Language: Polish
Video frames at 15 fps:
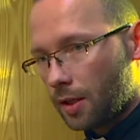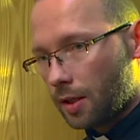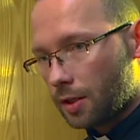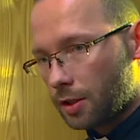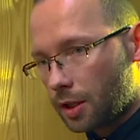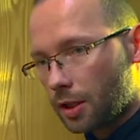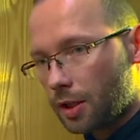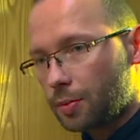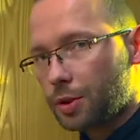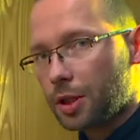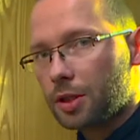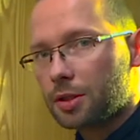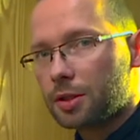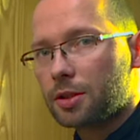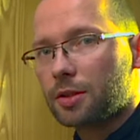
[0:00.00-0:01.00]
gdzie
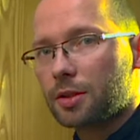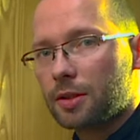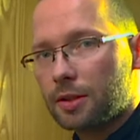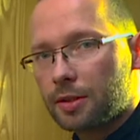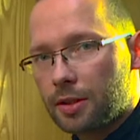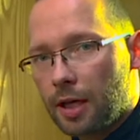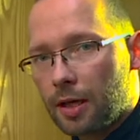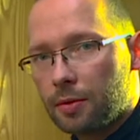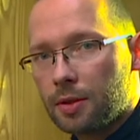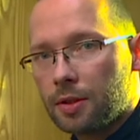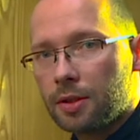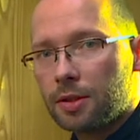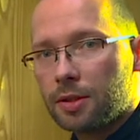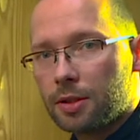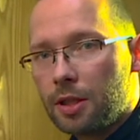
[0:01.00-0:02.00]
przez
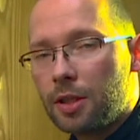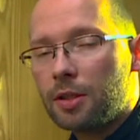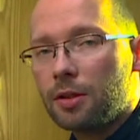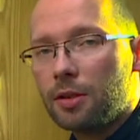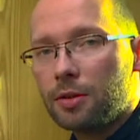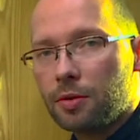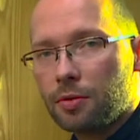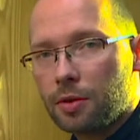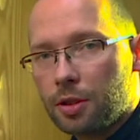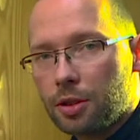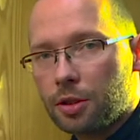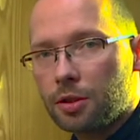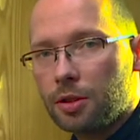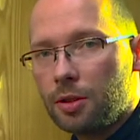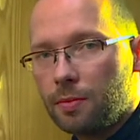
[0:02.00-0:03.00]
cały cykl
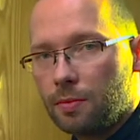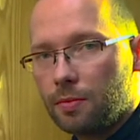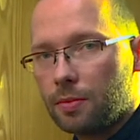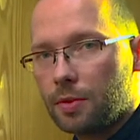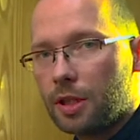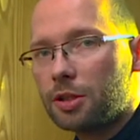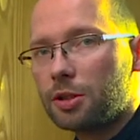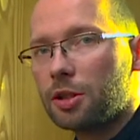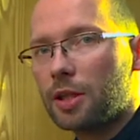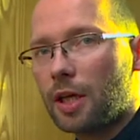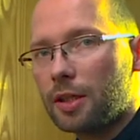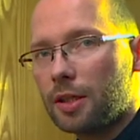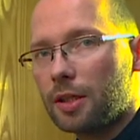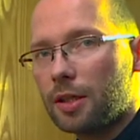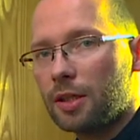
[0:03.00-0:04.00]
liturgiczny jest
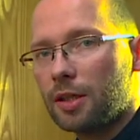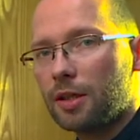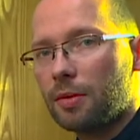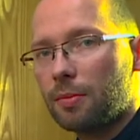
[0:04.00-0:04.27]
czytane